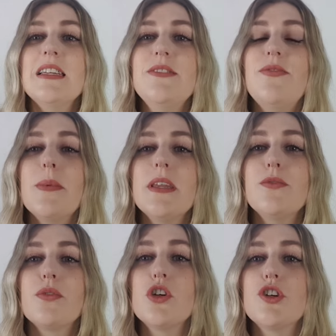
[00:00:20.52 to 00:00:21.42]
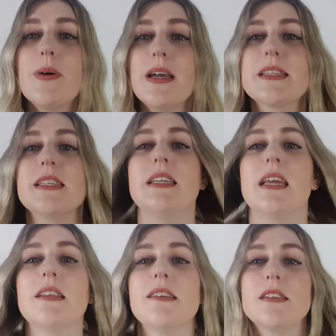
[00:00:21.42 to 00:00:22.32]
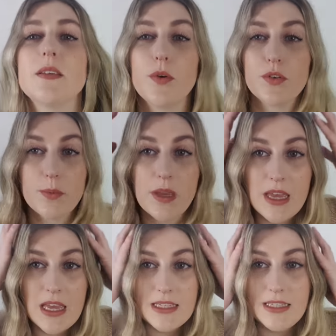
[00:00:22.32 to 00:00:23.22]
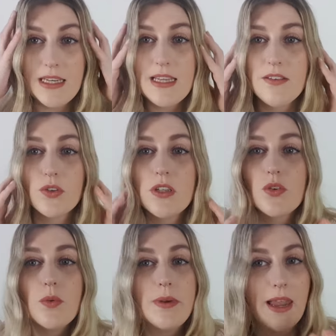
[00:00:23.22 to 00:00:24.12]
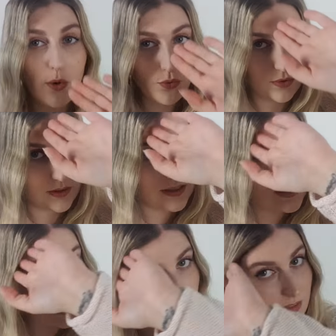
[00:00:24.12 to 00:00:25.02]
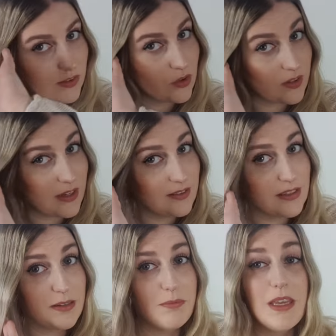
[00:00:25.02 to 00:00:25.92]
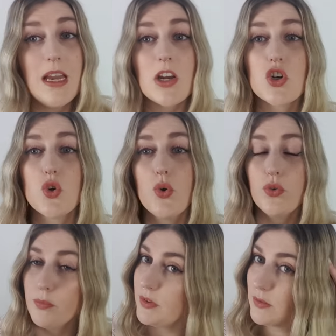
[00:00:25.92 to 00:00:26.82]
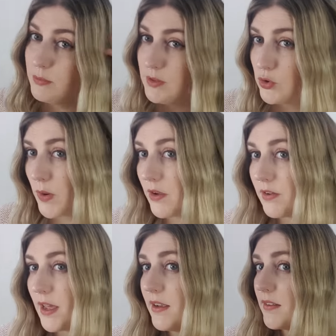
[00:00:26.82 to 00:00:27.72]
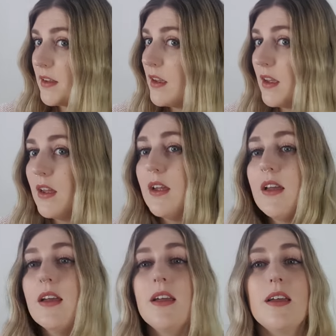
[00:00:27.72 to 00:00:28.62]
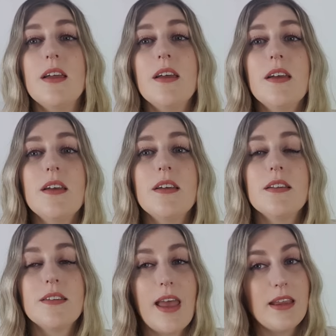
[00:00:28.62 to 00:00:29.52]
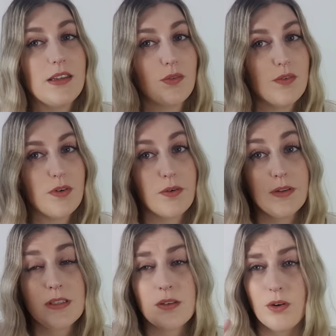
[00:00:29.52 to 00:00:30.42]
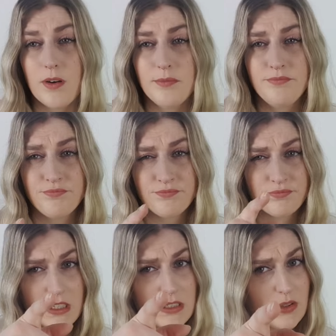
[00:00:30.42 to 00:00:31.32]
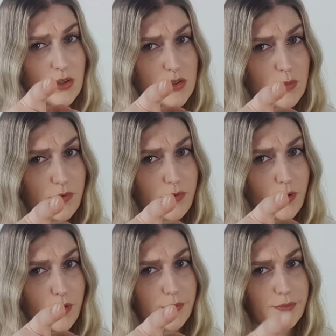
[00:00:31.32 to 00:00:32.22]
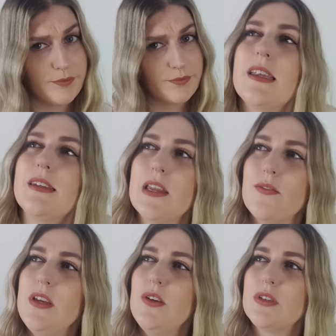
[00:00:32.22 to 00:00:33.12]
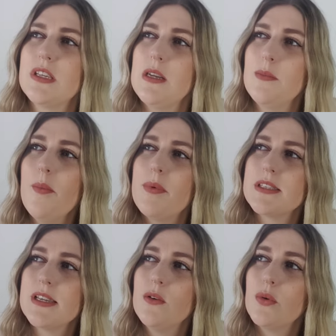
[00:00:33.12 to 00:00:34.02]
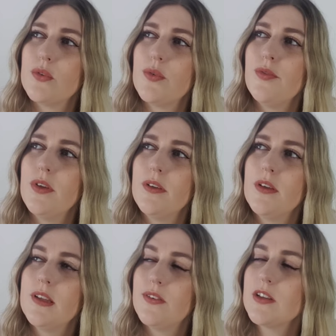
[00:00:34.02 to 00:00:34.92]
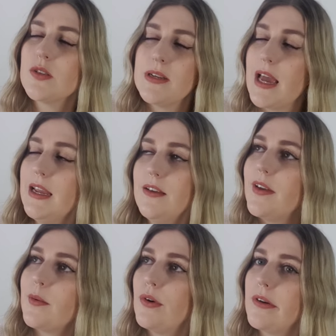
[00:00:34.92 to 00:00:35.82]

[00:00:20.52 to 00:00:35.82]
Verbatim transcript: Die, wenn man die frisch macht, sehen die echt seltsam aus. Aber die legen sich so im Laufe des Tages und dann sind die mega schön, so ein bisschen V-Wave-Likes. Äh, zeige ich dir auf jeden Fall auf Instagram. Solltest du mir folgen. Deine Videos gehen immer besser los, Vivi. Jetzt fängst du mit Eigenwerbung